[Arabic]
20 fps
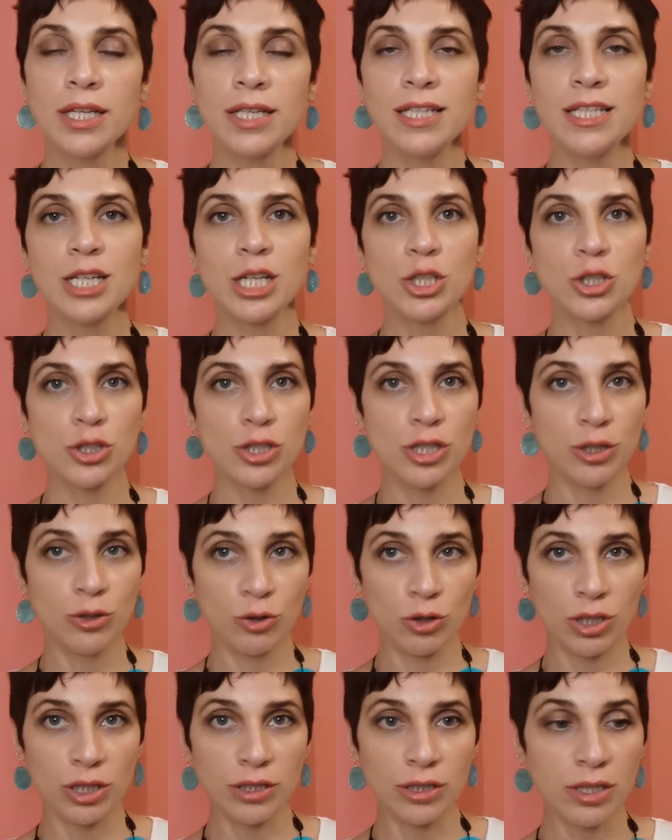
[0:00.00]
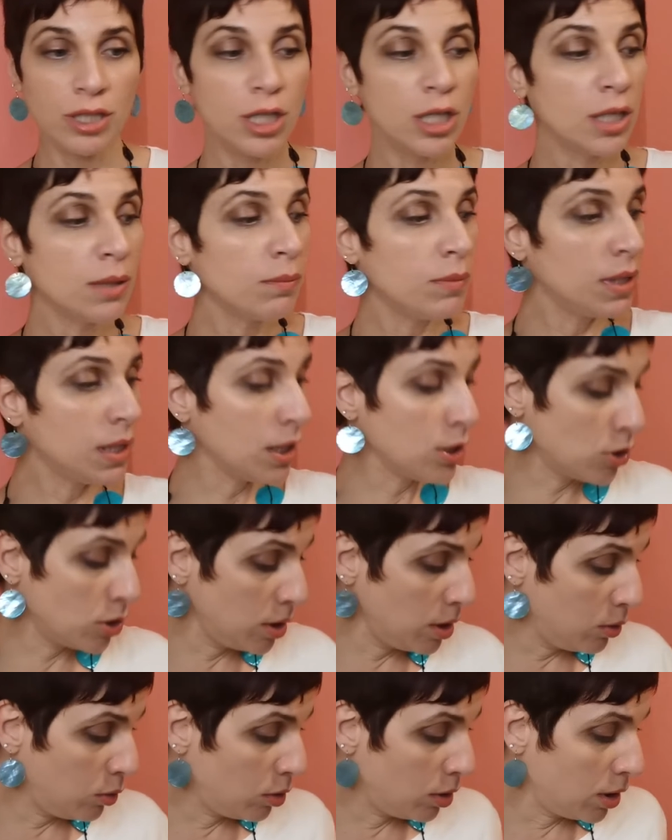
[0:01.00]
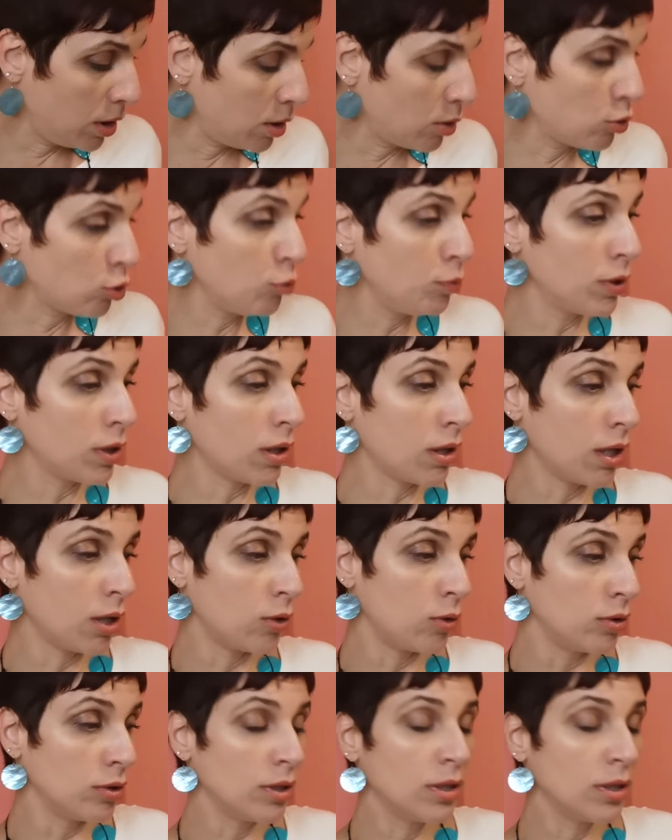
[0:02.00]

هي 20 دولار بال20 دولار شو بيطلع